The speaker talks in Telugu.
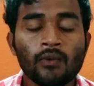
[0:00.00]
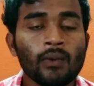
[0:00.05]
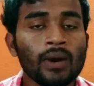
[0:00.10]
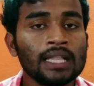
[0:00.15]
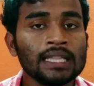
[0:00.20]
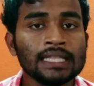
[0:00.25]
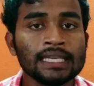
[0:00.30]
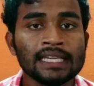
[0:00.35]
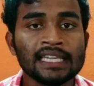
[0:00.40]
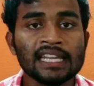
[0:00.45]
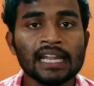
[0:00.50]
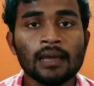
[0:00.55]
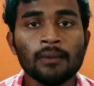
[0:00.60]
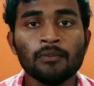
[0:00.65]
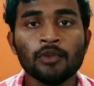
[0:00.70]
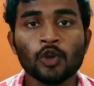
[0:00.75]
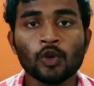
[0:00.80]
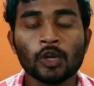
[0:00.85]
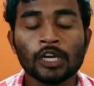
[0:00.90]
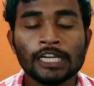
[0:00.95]
వాళ్ళ దగ్గర
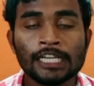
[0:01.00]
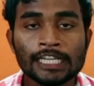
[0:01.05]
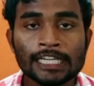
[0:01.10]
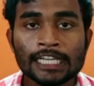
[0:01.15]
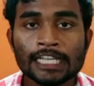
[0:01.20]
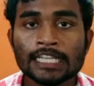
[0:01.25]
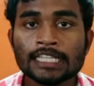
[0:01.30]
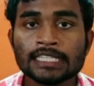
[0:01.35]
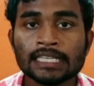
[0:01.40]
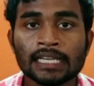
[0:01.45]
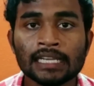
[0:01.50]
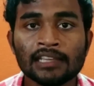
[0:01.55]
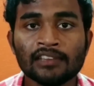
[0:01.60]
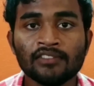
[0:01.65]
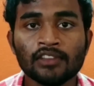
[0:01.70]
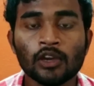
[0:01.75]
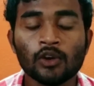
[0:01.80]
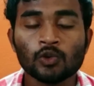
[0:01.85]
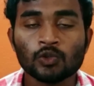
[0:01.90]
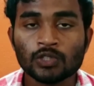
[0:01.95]
మీ యొక్క డీటెయిల్స్
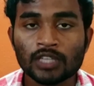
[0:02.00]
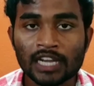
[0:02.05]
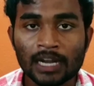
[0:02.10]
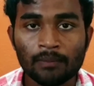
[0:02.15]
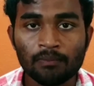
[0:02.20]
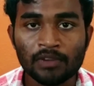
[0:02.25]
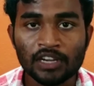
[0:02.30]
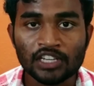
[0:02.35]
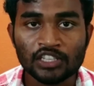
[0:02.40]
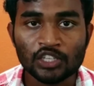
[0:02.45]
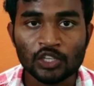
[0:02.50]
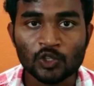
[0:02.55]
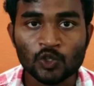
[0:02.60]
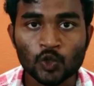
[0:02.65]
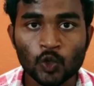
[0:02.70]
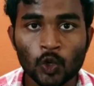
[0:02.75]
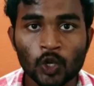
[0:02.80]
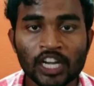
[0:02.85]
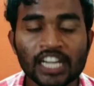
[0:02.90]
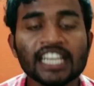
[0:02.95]
అనేవి ఒకసారి అప్డేట్
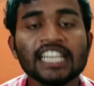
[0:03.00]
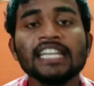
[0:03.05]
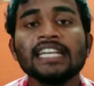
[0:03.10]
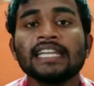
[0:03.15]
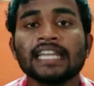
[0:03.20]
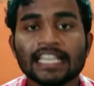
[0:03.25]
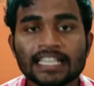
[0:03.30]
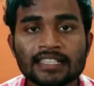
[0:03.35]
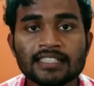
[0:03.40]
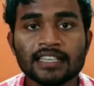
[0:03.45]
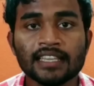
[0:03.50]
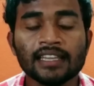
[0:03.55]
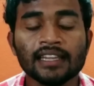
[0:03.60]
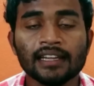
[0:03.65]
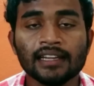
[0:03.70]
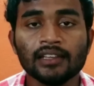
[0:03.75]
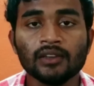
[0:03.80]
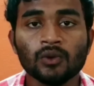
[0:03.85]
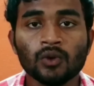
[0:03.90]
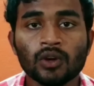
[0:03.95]
చేయించుకోవడానికి ట్రై
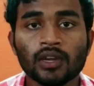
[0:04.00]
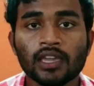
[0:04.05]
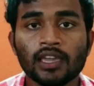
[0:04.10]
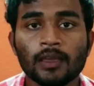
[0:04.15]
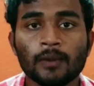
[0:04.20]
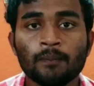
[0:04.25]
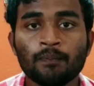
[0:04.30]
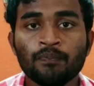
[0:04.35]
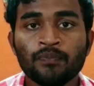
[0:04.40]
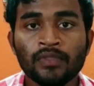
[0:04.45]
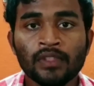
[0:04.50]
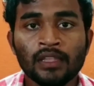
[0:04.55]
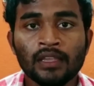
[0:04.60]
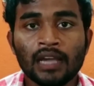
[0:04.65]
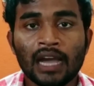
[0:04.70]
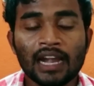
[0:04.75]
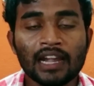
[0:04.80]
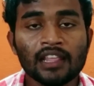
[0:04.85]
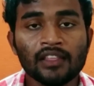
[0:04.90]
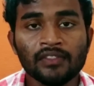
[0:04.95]
చేయండి ఓకే
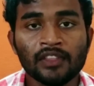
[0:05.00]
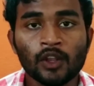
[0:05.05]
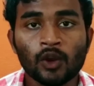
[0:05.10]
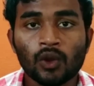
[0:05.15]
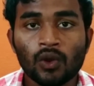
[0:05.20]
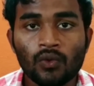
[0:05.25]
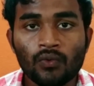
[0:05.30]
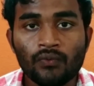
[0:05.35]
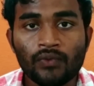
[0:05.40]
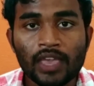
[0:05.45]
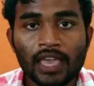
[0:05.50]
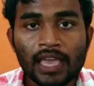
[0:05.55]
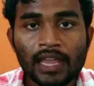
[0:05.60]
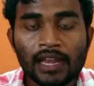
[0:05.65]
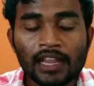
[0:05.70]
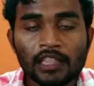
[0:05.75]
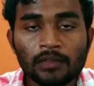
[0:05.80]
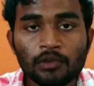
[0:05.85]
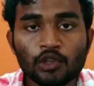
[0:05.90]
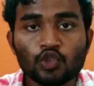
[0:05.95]
అంటే నేను ఒక వే
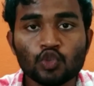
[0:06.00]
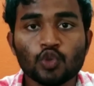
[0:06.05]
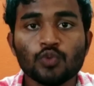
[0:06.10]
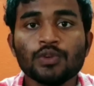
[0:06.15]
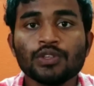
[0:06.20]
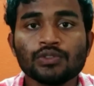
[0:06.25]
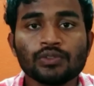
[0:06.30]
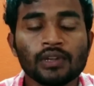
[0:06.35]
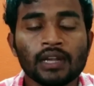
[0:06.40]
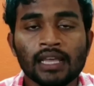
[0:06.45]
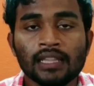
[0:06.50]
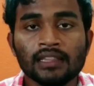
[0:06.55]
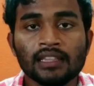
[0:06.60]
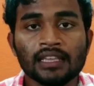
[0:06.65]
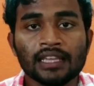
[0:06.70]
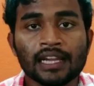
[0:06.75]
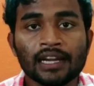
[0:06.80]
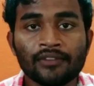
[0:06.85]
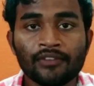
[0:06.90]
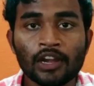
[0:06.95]
అనేది మీకు చూపిస్తున్నాను అంతే
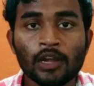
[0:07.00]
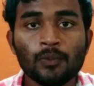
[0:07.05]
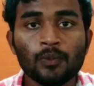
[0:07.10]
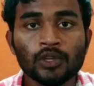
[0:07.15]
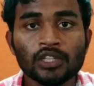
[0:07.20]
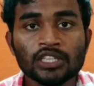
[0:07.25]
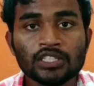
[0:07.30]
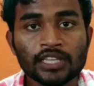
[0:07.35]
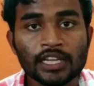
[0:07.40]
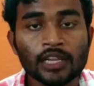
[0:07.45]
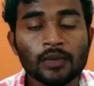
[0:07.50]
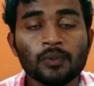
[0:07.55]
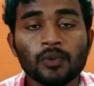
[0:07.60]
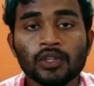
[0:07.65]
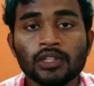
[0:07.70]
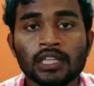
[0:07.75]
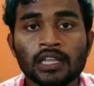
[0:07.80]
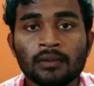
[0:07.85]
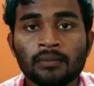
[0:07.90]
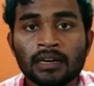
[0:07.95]
ఇక్కడ వెళ్ళిపోతే
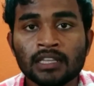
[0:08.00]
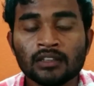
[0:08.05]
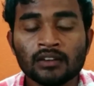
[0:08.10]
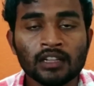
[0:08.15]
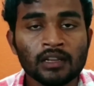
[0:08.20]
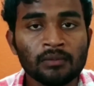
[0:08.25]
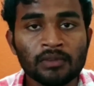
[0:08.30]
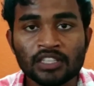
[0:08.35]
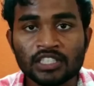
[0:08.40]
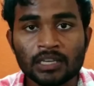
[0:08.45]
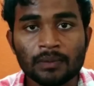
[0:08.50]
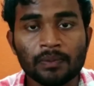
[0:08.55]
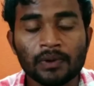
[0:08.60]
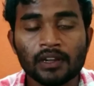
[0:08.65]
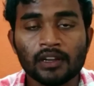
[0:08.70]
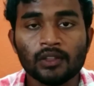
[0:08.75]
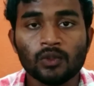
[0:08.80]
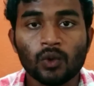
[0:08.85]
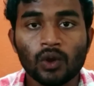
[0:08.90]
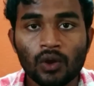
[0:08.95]
జరిగిపోద్దని మాత్రం నేను మీకు
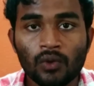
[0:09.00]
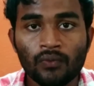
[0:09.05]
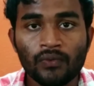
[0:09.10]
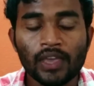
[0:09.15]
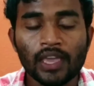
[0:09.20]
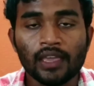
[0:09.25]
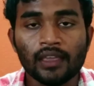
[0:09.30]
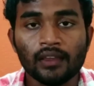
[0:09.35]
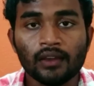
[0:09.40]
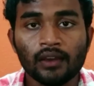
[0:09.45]
చెప్పట్లేదు ఒక వే